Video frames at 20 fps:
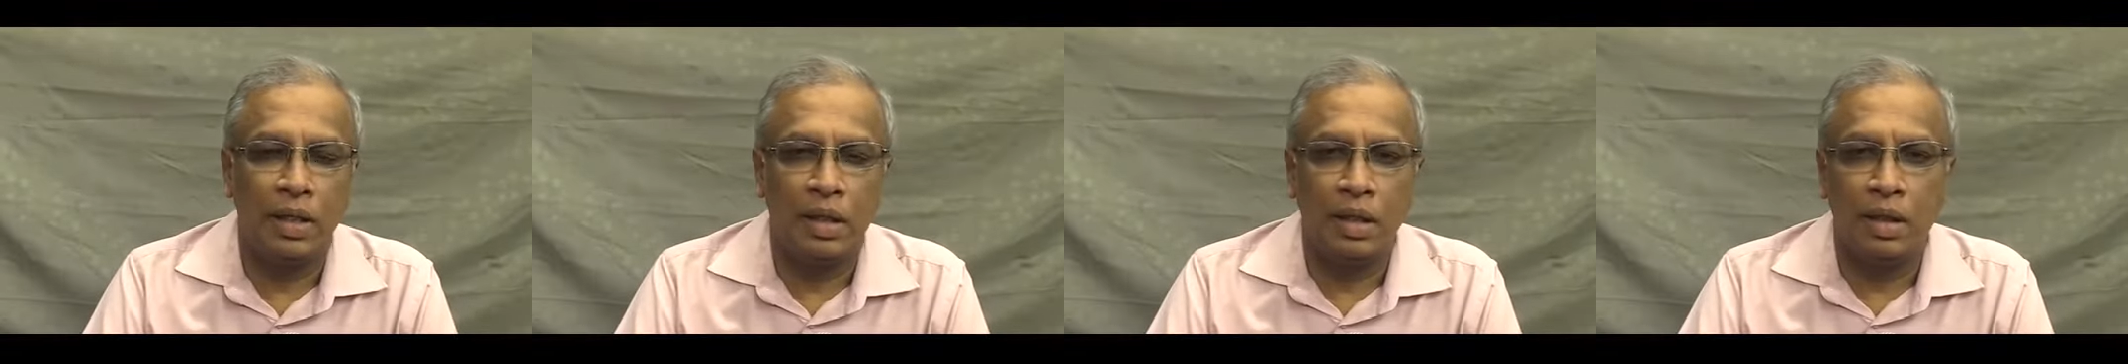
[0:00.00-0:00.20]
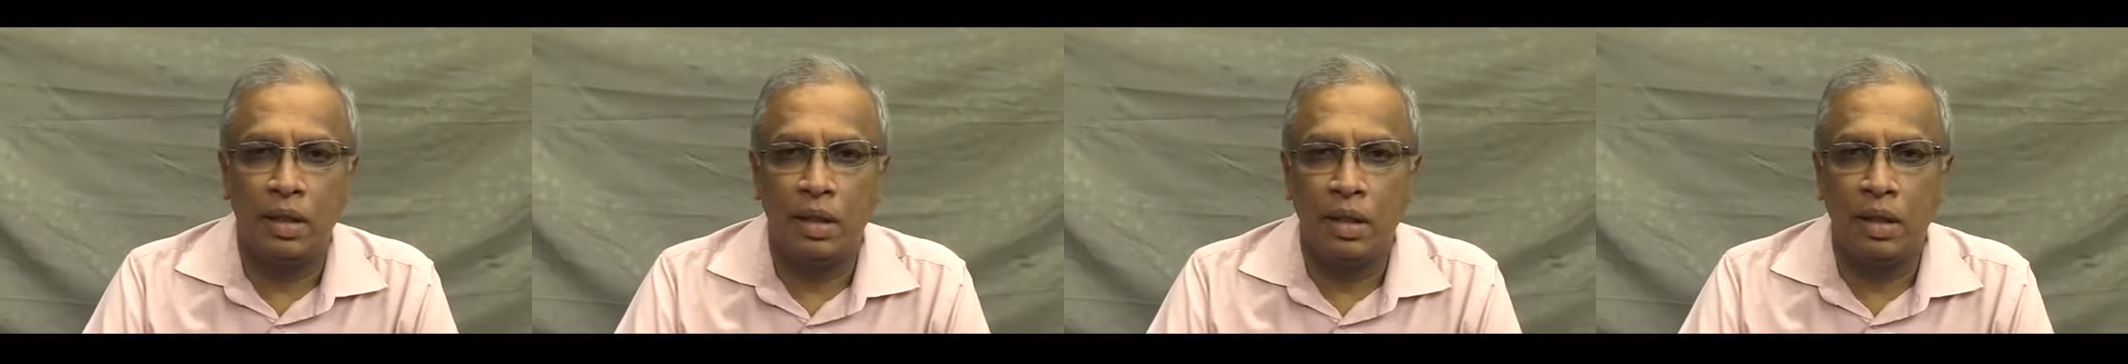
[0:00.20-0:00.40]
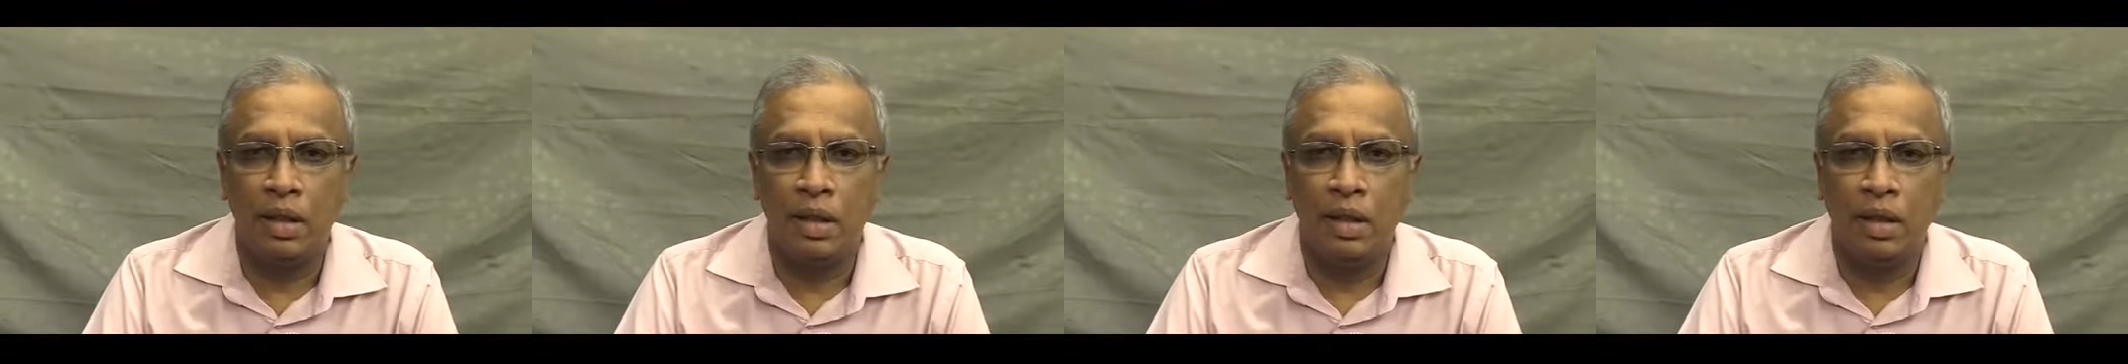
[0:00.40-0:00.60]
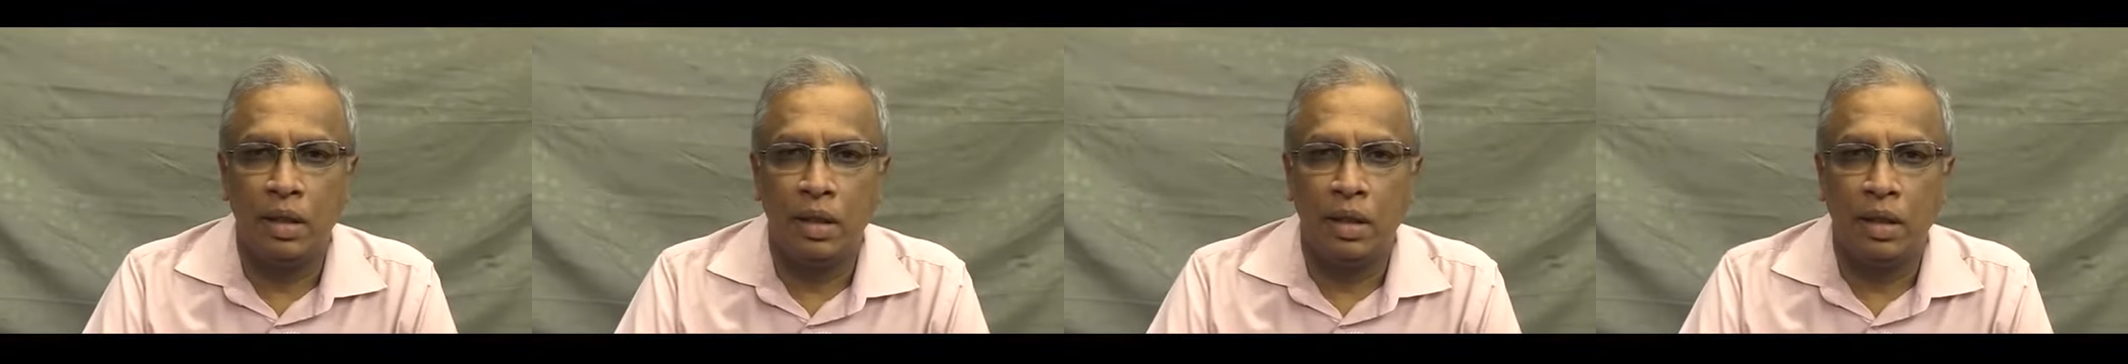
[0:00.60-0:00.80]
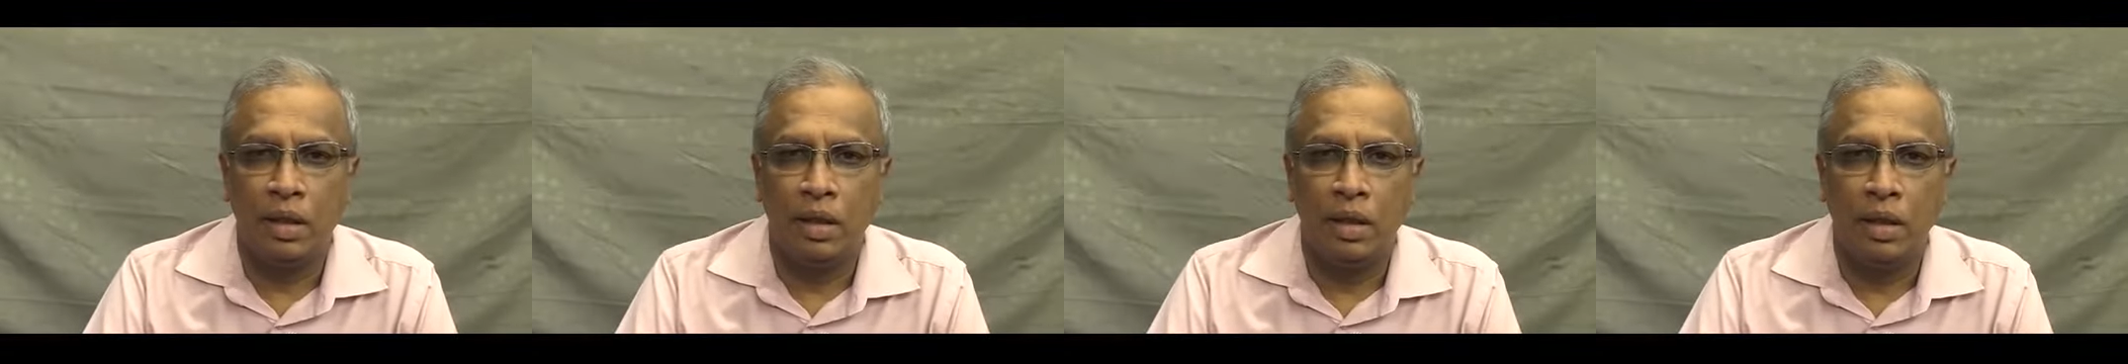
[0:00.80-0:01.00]
சென்று
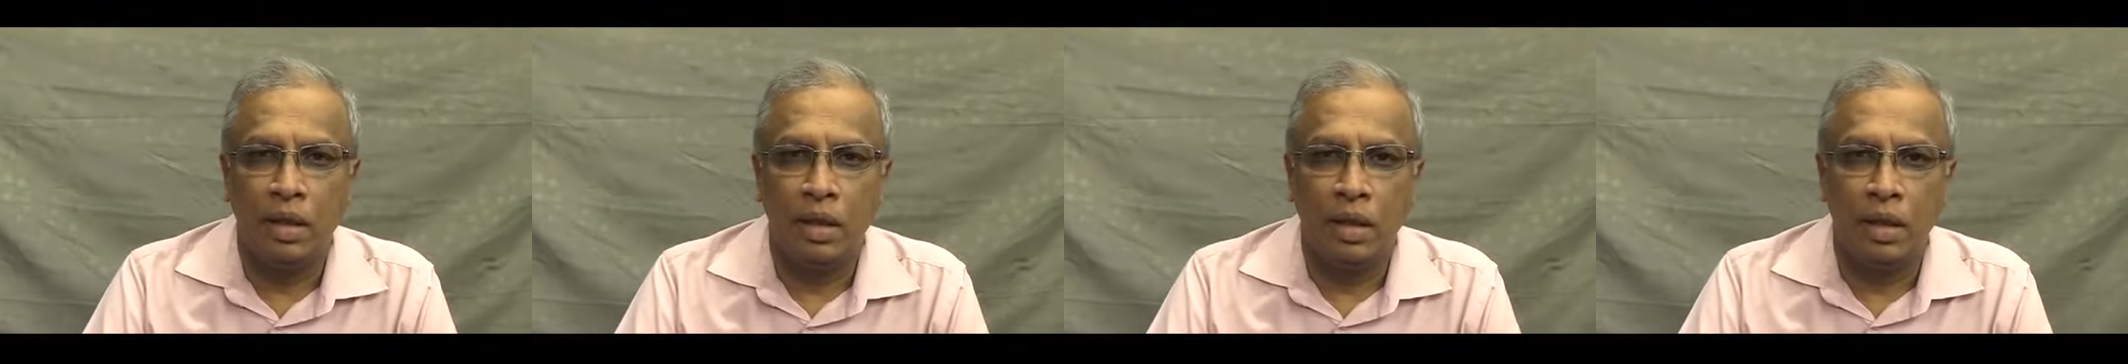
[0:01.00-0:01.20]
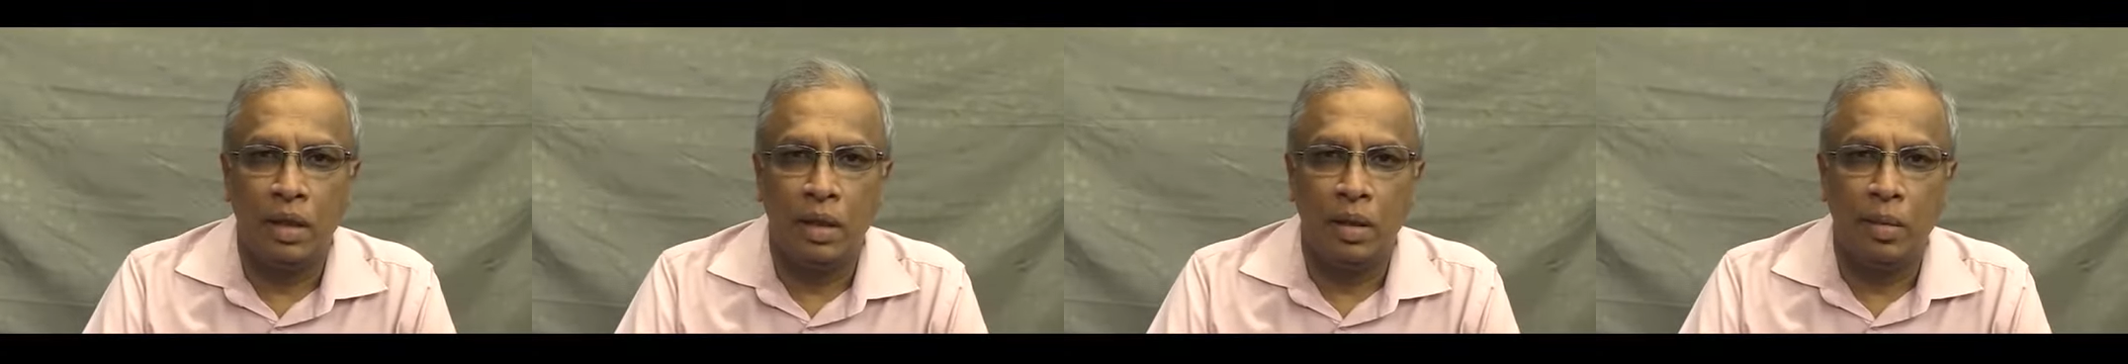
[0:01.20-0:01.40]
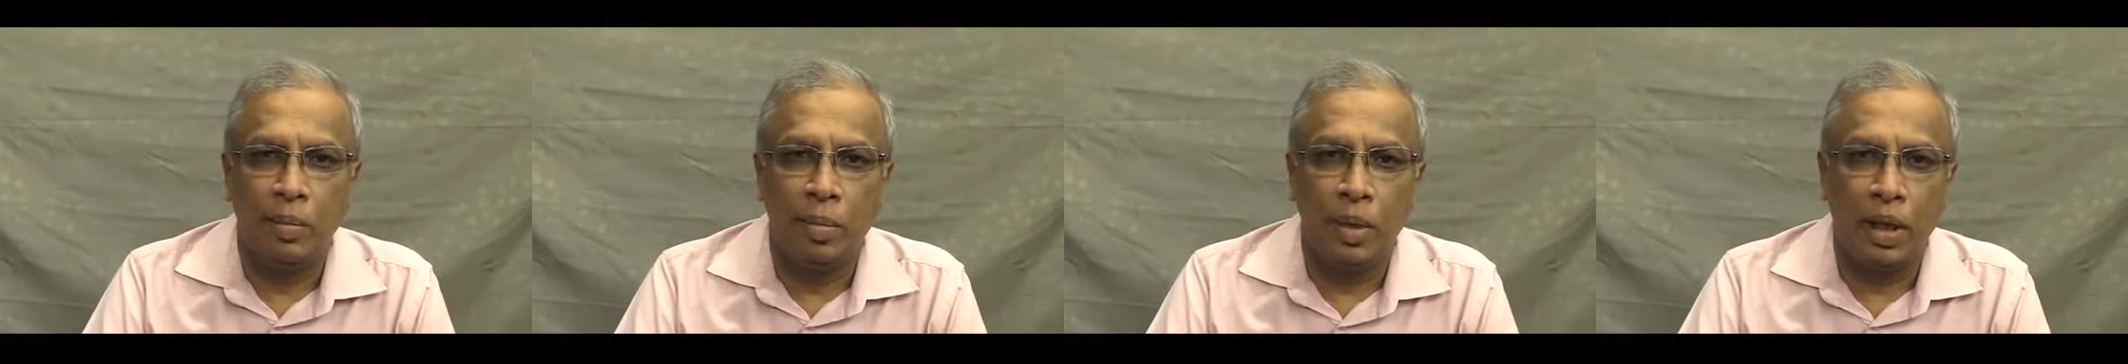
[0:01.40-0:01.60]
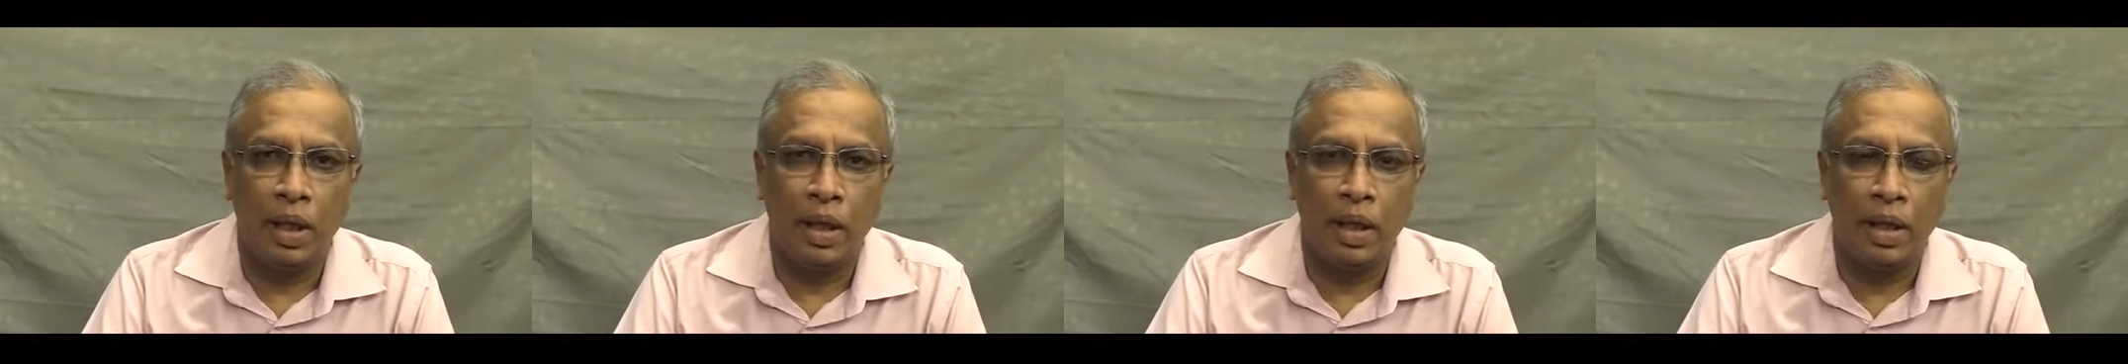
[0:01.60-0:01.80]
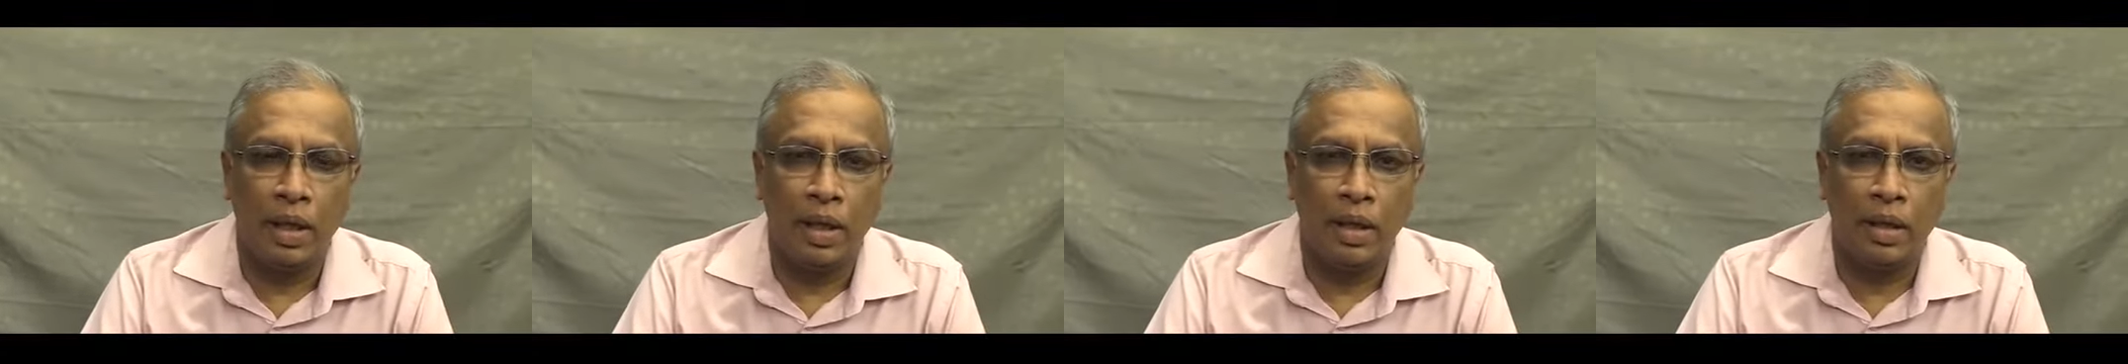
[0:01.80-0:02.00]

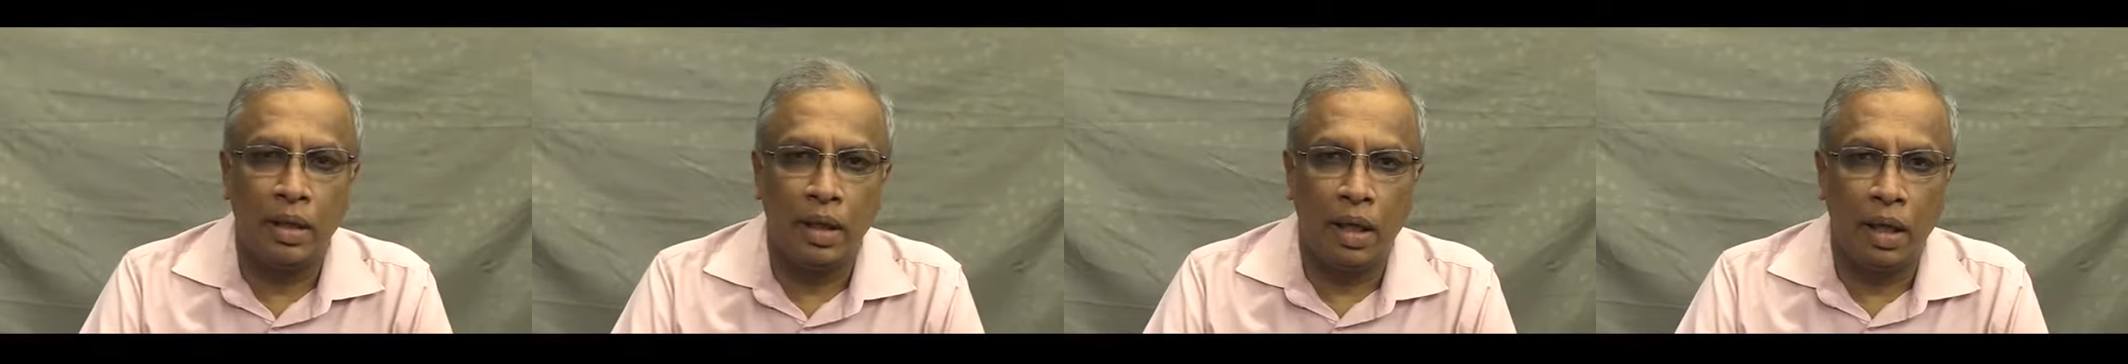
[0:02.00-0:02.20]
பலரை